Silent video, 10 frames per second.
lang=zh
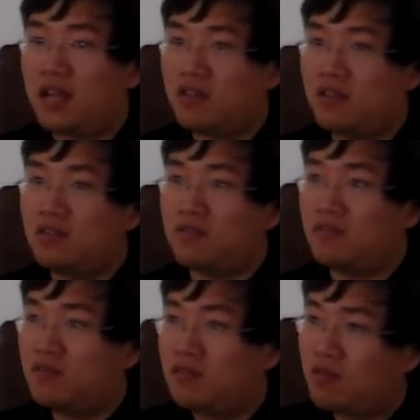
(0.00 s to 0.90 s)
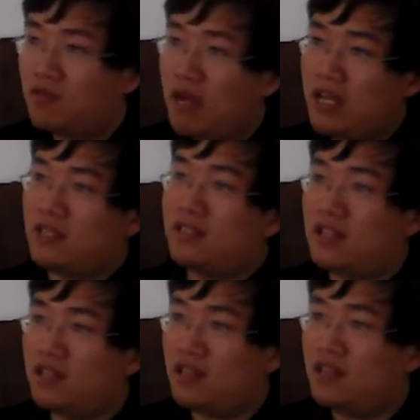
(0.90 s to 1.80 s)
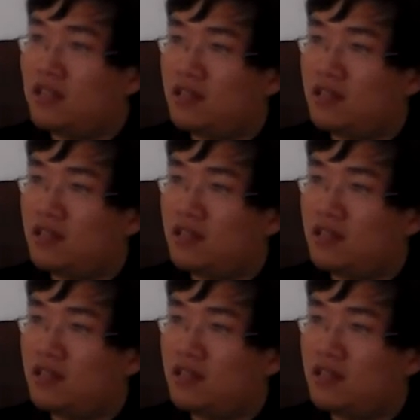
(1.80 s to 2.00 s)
它有一种。关联性在那里？